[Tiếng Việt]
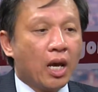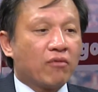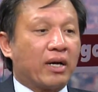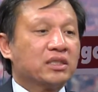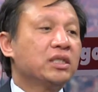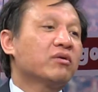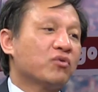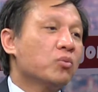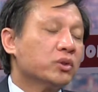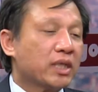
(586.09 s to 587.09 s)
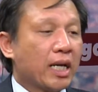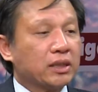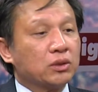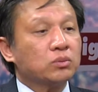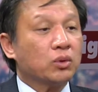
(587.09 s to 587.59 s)
và riêng về Formosa
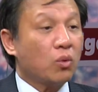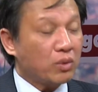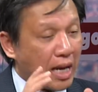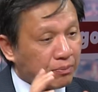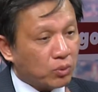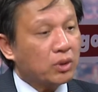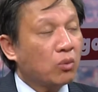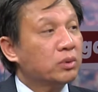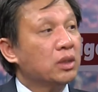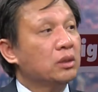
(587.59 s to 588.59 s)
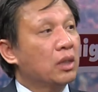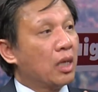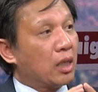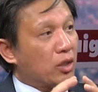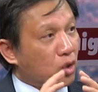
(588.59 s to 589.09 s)
thì chúng tôi cũng áp dụng công thức
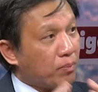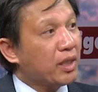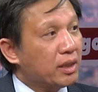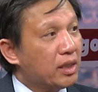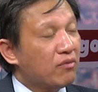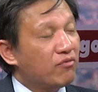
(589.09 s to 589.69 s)
là nhóm kết nghĩa